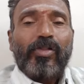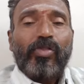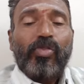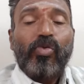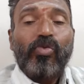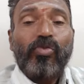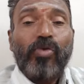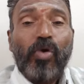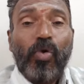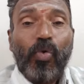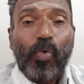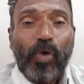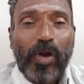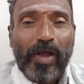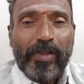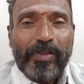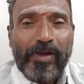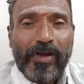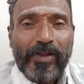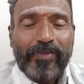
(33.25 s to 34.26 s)

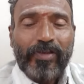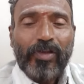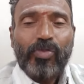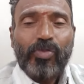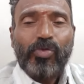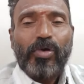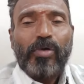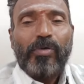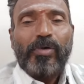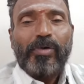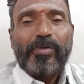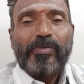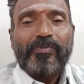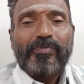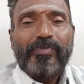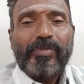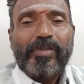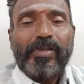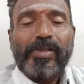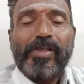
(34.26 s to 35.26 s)
தூங்கக்கூடாதுன்னு நினச்சா தூக்கம் வரும்
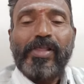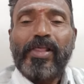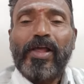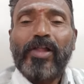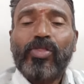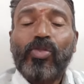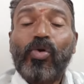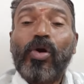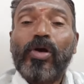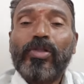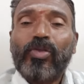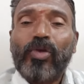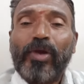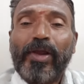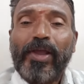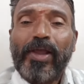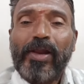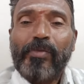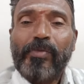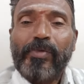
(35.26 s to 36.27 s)
இதுதான்
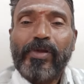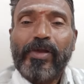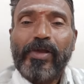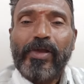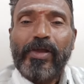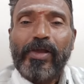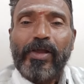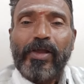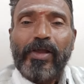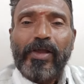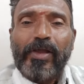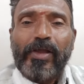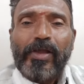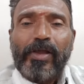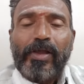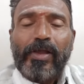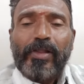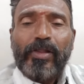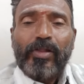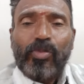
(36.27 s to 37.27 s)
தூக்கத்தினுடைய இயல்பு
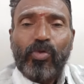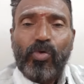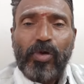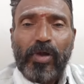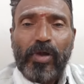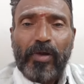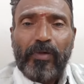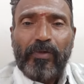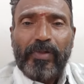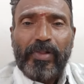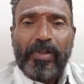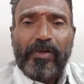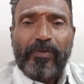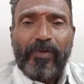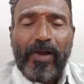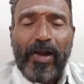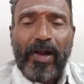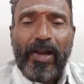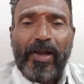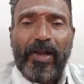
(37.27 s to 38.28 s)
தூக்கம் வந்து
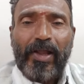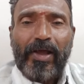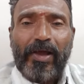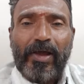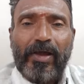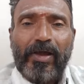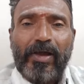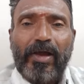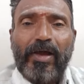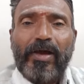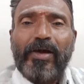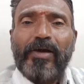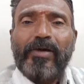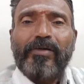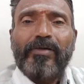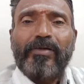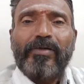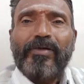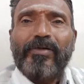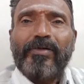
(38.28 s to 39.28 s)
வரலைன்னா
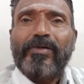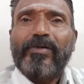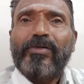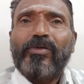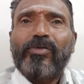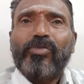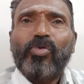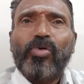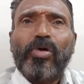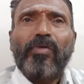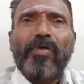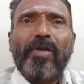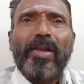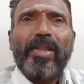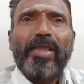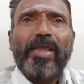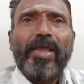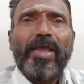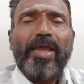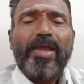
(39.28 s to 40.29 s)
தூக்கம்
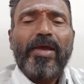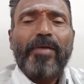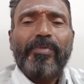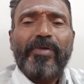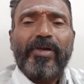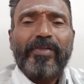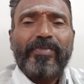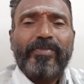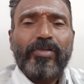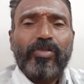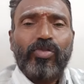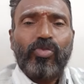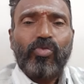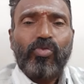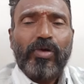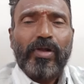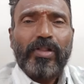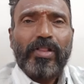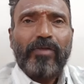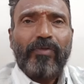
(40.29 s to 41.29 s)
வரலையே நினச்சி
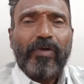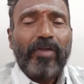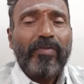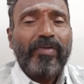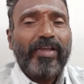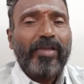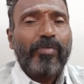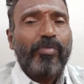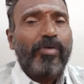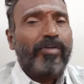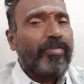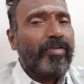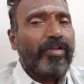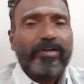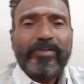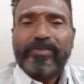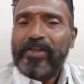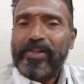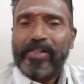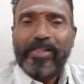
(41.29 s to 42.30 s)
தூங்கத்தை வர வைக்க முயற்சி
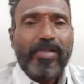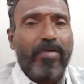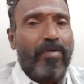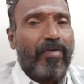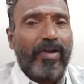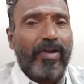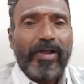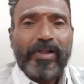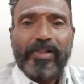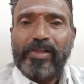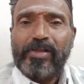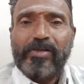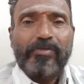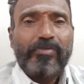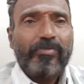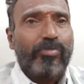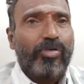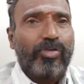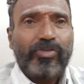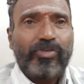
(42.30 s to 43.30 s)
சத்தியம் வராது
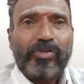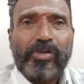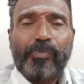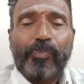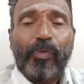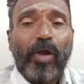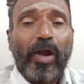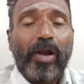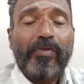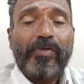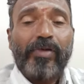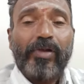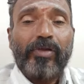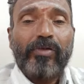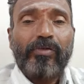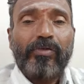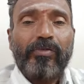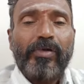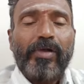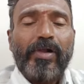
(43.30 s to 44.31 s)
முடிச்சுட்டு போராட
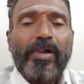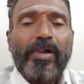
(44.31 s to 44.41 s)
வேண்டியிருக்கும்